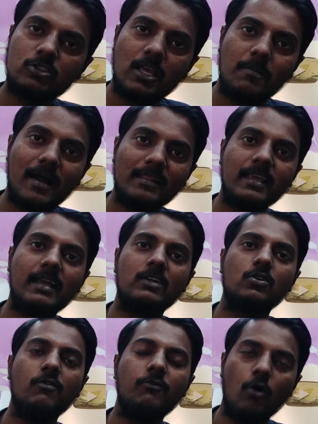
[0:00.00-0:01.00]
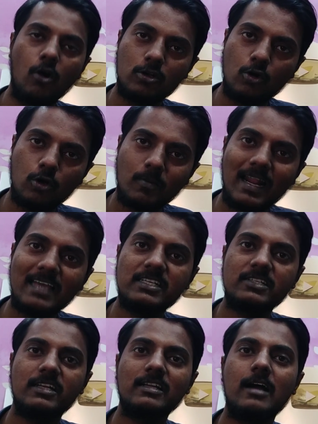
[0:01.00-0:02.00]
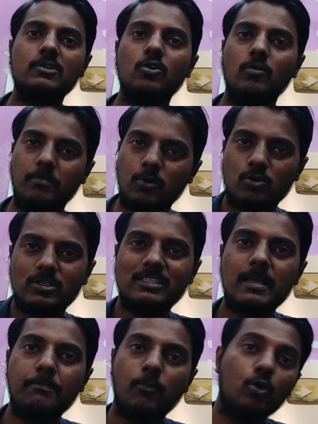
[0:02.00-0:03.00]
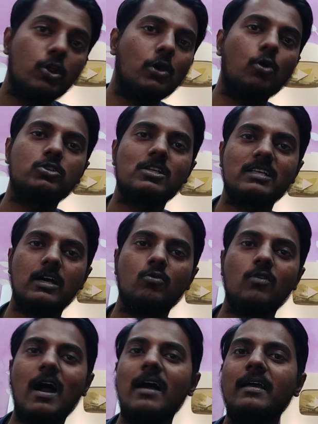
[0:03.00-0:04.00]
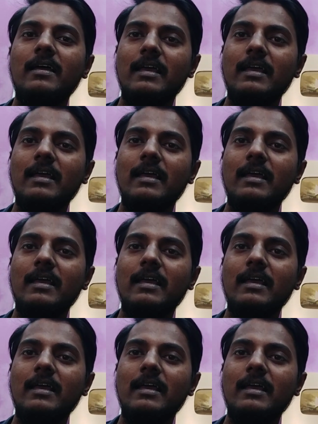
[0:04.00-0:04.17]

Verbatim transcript: उसके बाद ही कट ऑफ और नॉर्मलाइजेशन का जो प्रोसेस है पूरी कोशिश करूंगा